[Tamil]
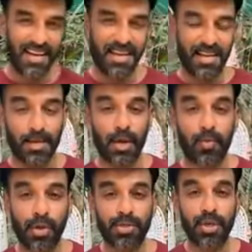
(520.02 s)
ஷா ஷோ
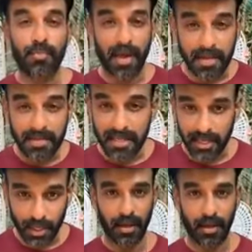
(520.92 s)
அப்படிங்கிற சச்சிதானந்தம்
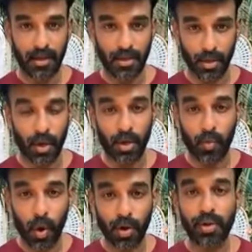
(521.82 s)
யூ நாட்
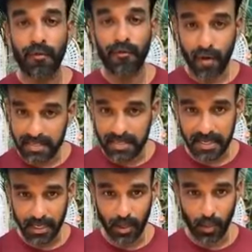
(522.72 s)
வாட் யுவர் ஃப்ரெண்ட்ஸ் திங்க்
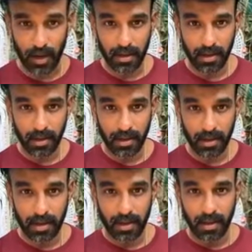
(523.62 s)
யூ ஆர்
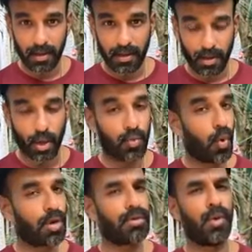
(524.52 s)
யூ நாட்
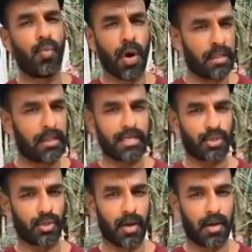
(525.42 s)
வாட் த வேர்ல்ட் திங்ஸ் யூ
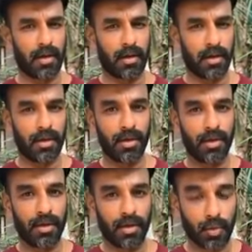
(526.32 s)
ஆர்
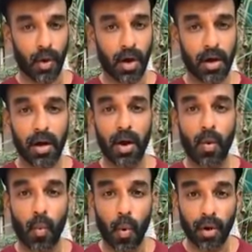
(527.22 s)
யூ
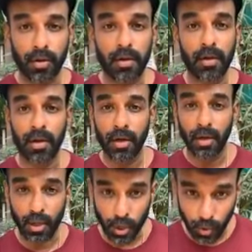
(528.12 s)
வாட்
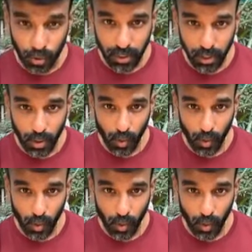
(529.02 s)
யூ திங்க் யூ